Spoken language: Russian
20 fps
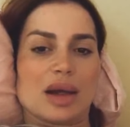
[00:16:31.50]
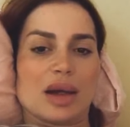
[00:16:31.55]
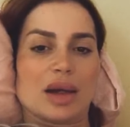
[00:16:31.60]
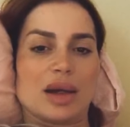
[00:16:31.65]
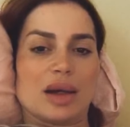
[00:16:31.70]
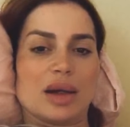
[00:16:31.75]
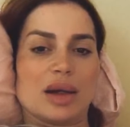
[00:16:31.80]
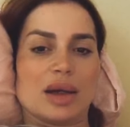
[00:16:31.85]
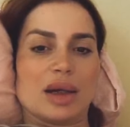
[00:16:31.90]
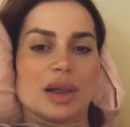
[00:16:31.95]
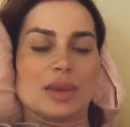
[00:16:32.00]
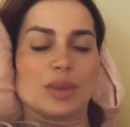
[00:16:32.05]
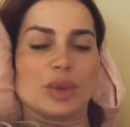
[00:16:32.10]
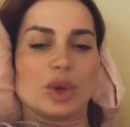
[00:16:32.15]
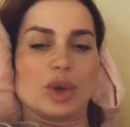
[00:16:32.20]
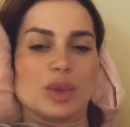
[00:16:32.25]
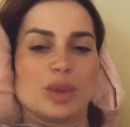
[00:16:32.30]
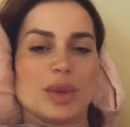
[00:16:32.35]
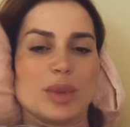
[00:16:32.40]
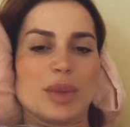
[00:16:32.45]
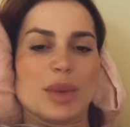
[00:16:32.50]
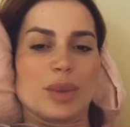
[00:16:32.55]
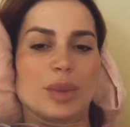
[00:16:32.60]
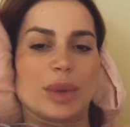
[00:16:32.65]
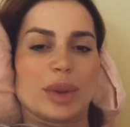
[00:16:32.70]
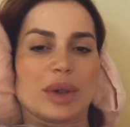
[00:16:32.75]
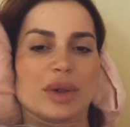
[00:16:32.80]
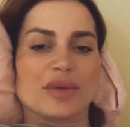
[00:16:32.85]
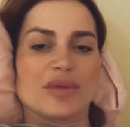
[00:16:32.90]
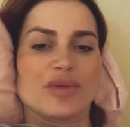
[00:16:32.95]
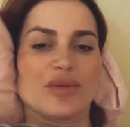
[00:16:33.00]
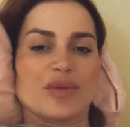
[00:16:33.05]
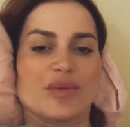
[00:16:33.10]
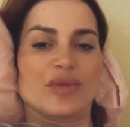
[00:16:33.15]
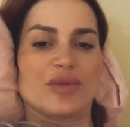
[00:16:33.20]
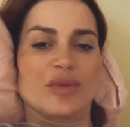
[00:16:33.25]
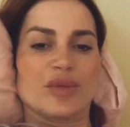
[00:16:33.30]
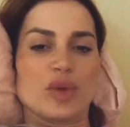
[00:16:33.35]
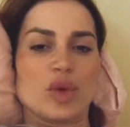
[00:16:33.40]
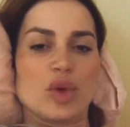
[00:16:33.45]
Ай, мой любимый
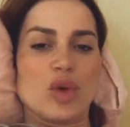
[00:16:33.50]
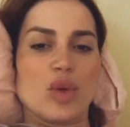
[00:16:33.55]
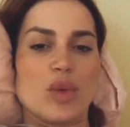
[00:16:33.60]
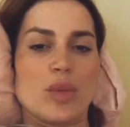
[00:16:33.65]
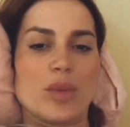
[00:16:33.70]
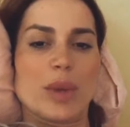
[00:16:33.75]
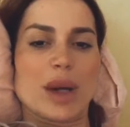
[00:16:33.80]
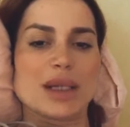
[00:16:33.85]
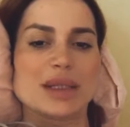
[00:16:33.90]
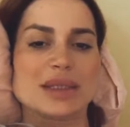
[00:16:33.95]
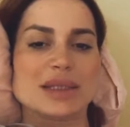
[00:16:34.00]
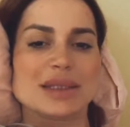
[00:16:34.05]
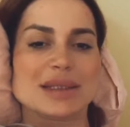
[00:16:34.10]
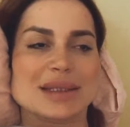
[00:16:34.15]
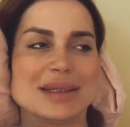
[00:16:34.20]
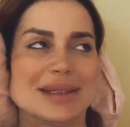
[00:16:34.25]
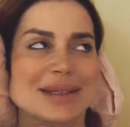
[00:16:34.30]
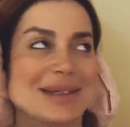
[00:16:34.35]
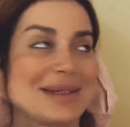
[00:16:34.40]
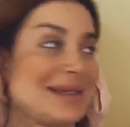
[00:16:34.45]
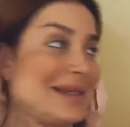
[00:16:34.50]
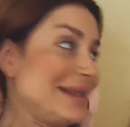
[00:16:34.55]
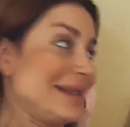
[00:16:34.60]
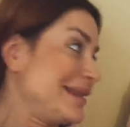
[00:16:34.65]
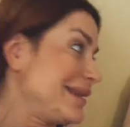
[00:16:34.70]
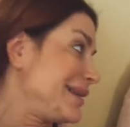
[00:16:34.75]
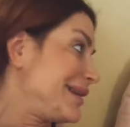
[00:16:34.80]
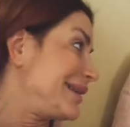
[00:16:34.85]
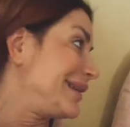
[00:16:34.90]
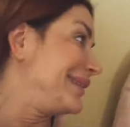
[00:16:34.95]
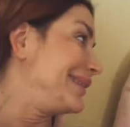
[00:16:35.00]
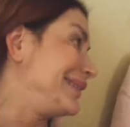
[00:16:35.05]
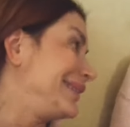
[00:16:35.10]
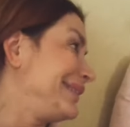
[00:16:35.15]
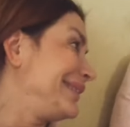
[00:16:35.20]
парфюм Маскина.